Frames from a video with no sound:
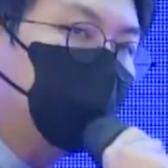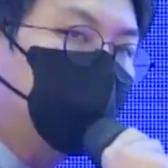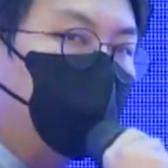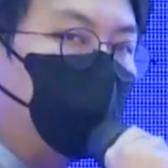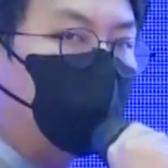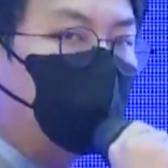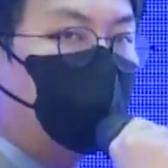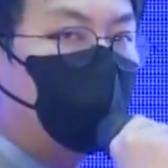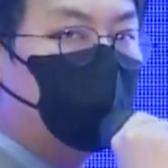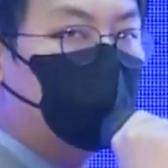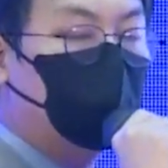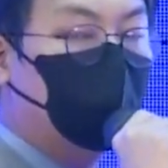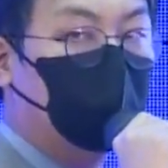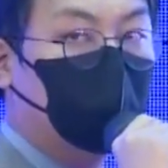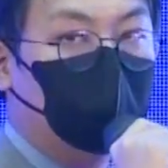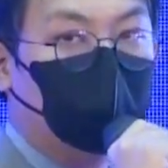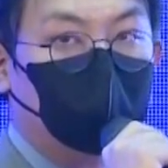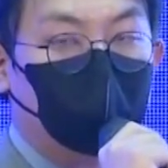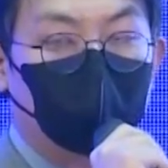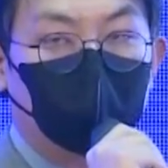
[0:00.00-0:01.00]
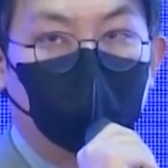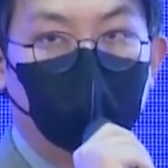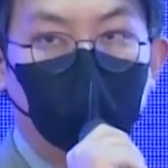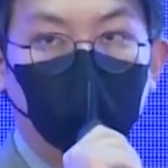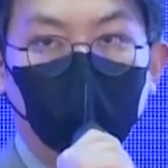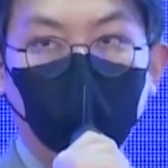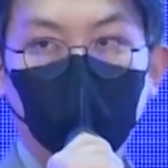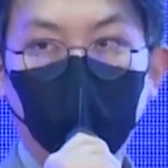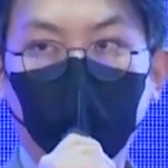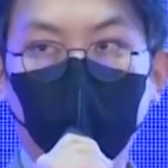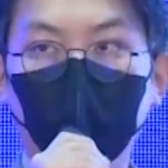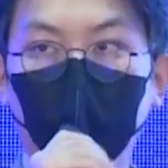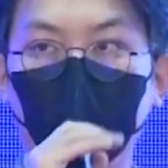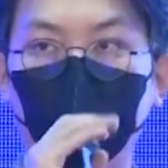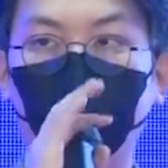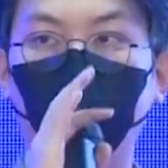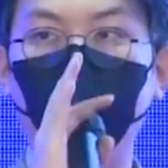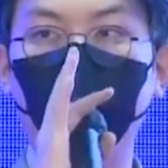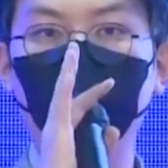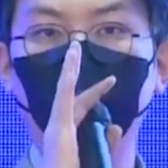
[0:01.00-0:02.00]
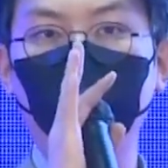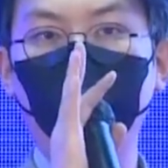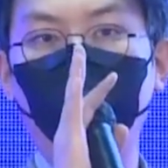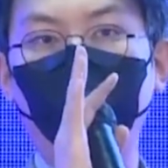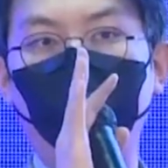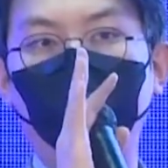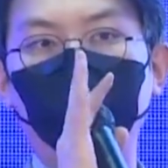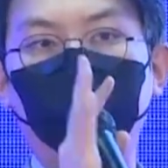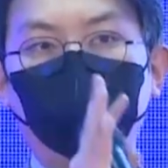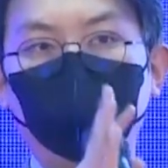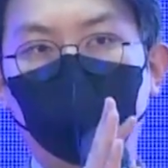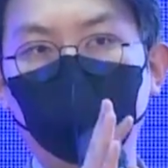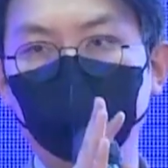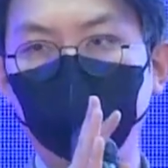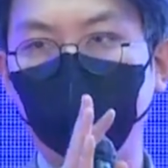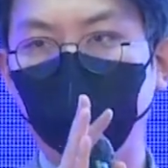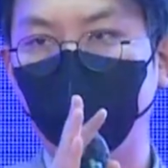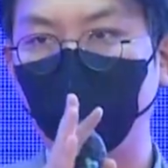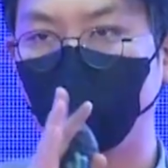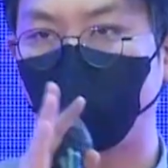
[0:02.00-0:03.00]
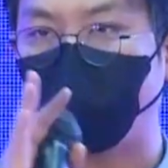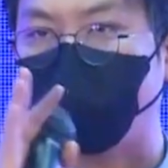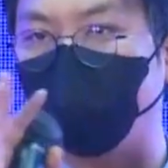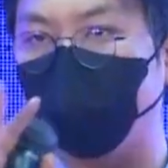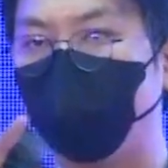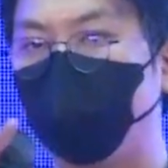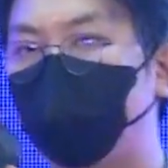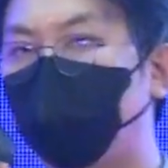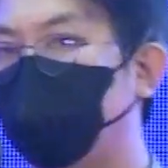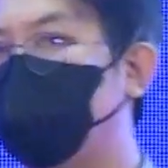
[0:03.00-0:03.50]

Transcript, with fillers: 아쉬웠던 거는 너무 FM대로 과거의